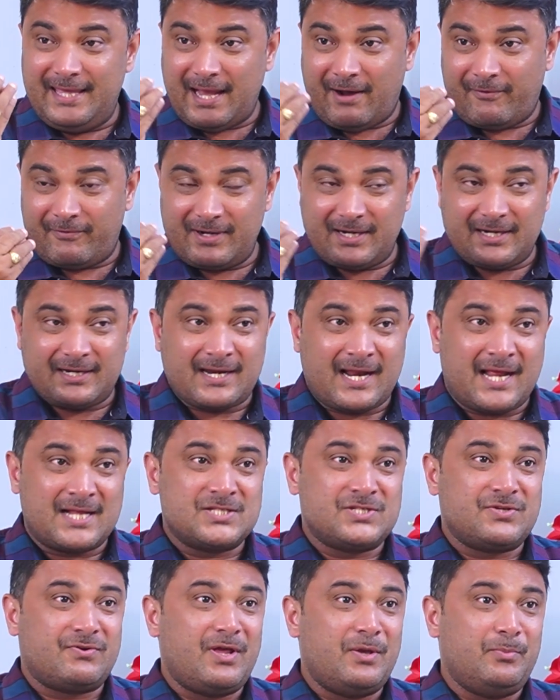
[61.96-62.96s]
ఎవడికి
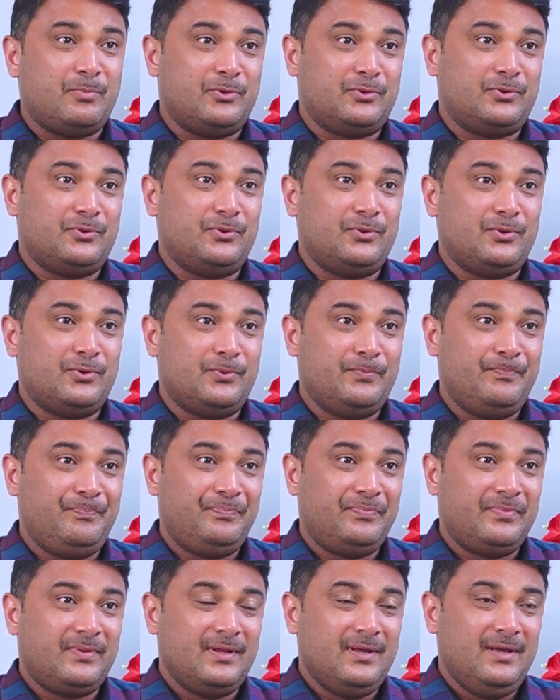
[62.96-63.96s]
ట్రాన్స్ఫర్ అయిపోతుందో
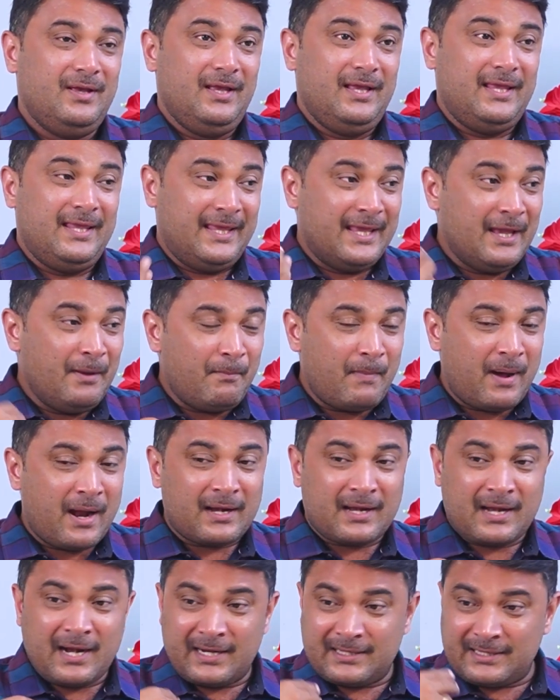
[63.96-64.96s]
ఏం
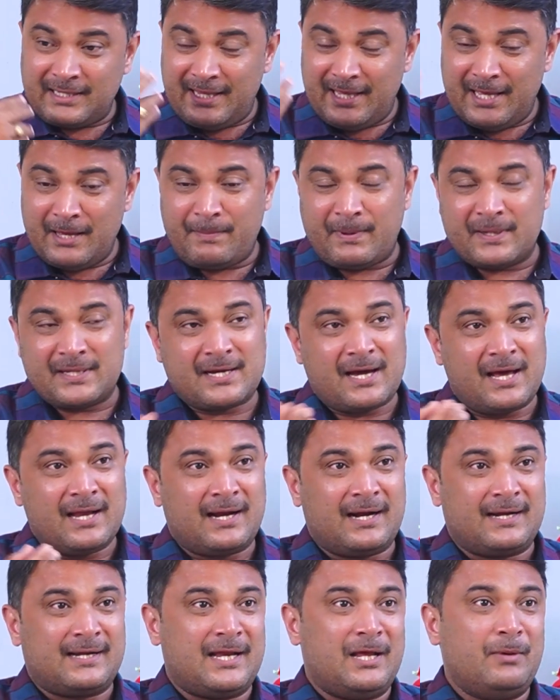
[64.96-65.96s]
మాట్లాడితే ఏ పథకాలు
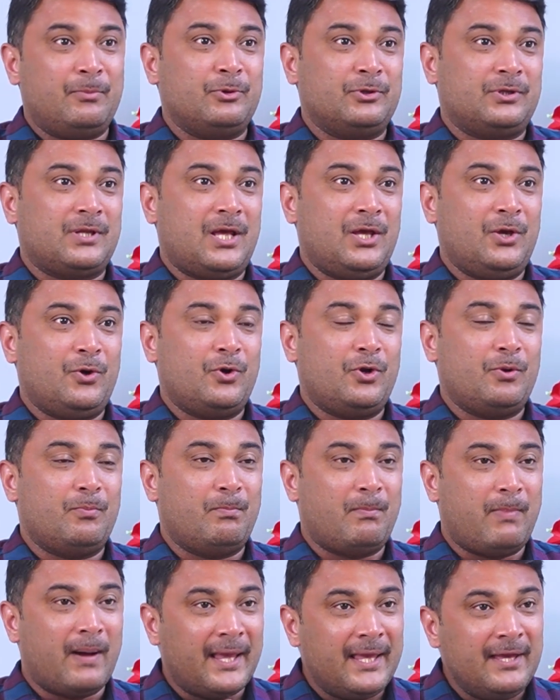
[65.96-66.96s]
కట్ అయిపోతాయో అన్న
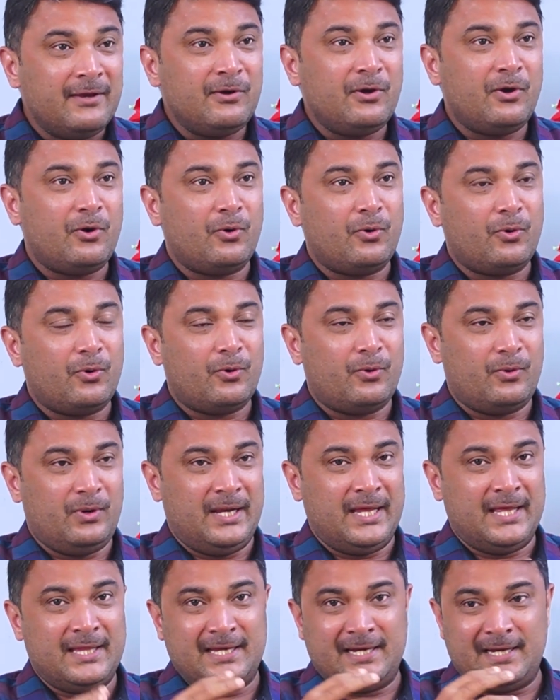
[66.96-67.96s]
భయంకో
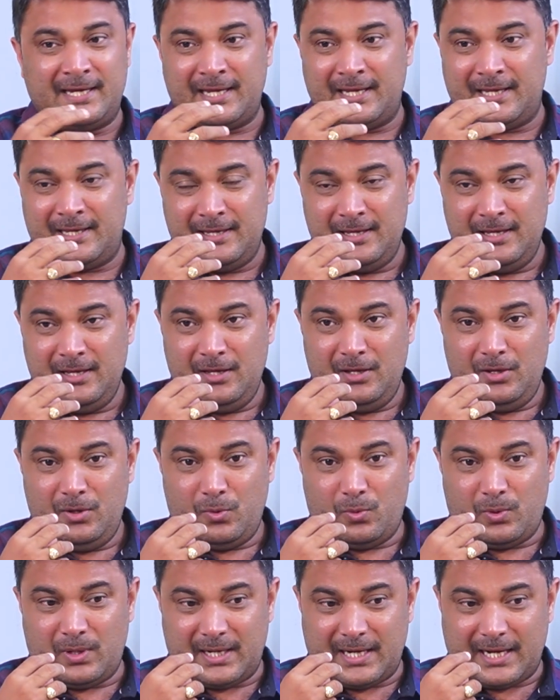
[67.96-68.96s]
లేదంటే
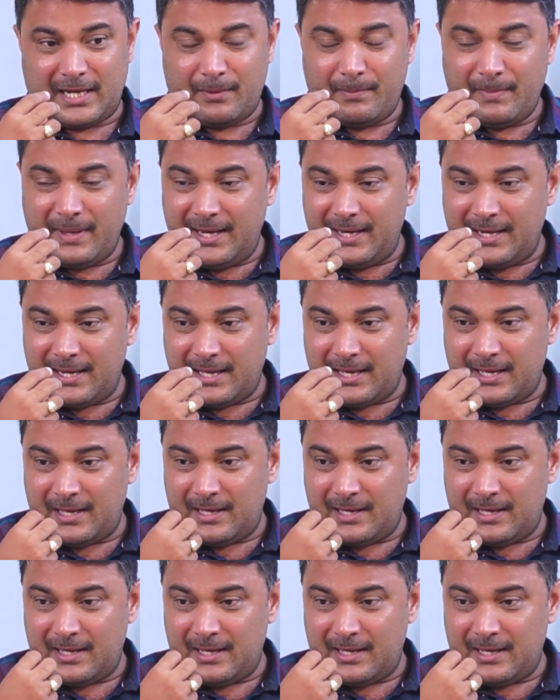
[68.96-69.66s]
ఒక రకమైన